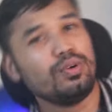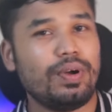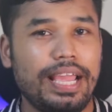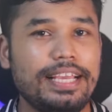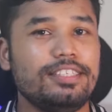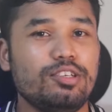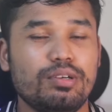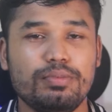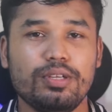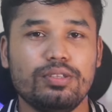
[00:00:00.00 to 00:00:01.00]
তো এই ছিল
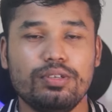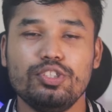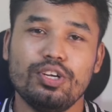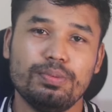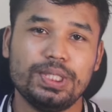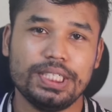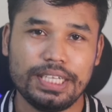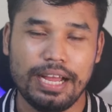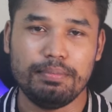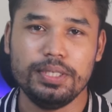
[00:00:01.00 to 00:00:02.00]
মূলত সর্বশেষ
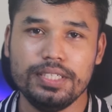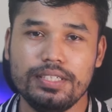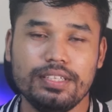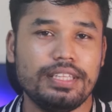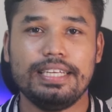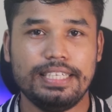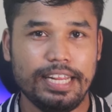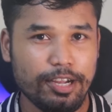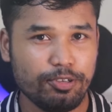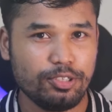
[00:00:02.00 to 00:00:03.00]
আপডেট আর
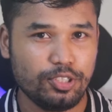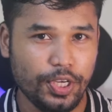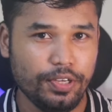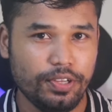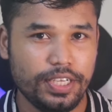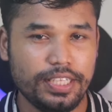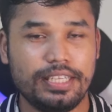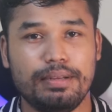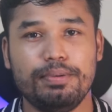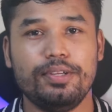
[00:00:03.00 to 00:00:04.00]
যারা এখনও জয়েন হননি
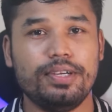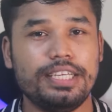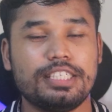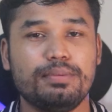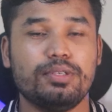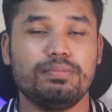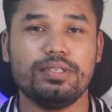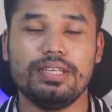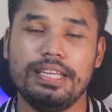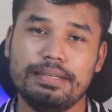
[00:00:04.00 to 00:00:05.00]
তারা ভিডিও ডেসক্রিপশন
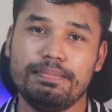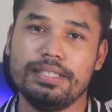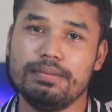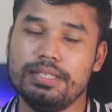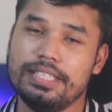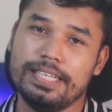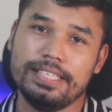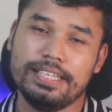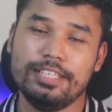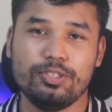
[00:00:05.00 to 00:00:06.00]
বক্সে লিঙ্ক পেয়ে যাবেন
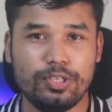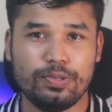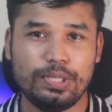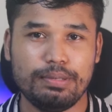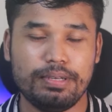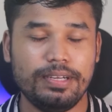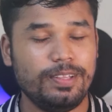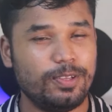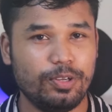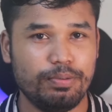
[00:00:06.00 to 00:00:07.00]
সেখান থেকে জয়েন করতে পারেন
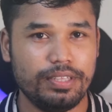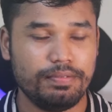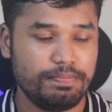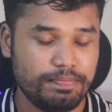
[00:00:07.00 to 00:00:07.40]
ধন্যবাদ